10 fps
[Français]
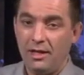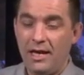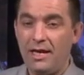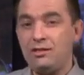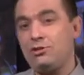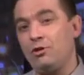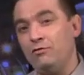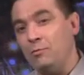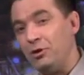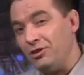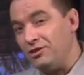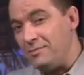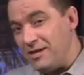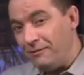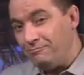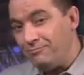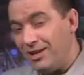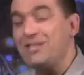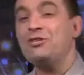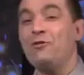Est-ce que vous m'entendez bien
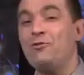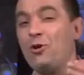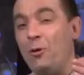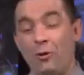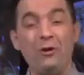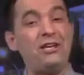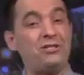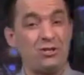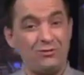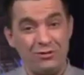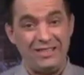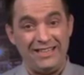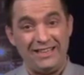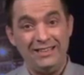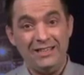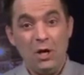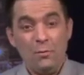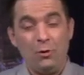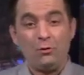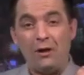Est-ce que vous comprenez ce que je veux dire
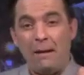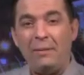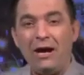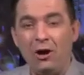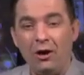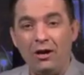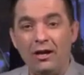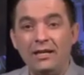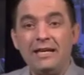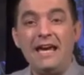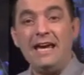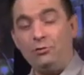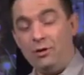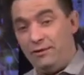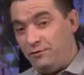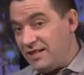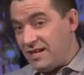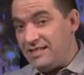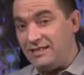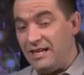Pour que la parole ait de
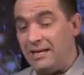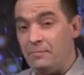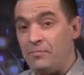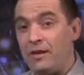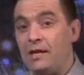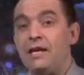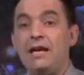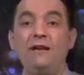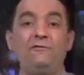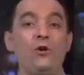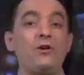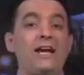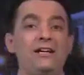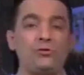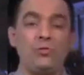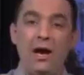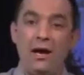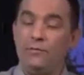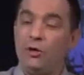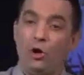l'efficacité, il faut qu'elle
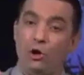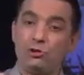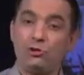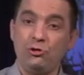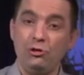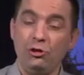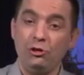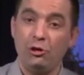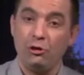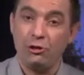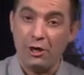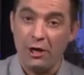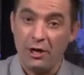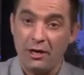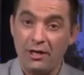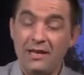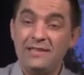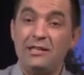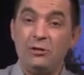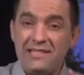soit reçue dans le cœur.
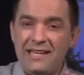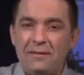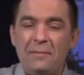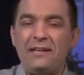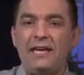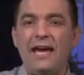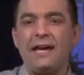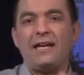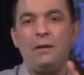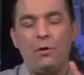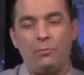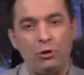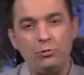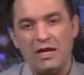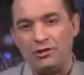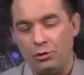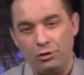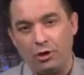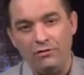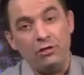C'est de cette manière qu'elle peut produire dans
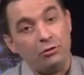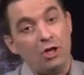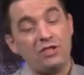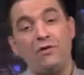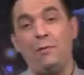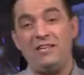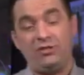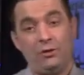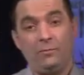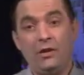notre vie une transformation.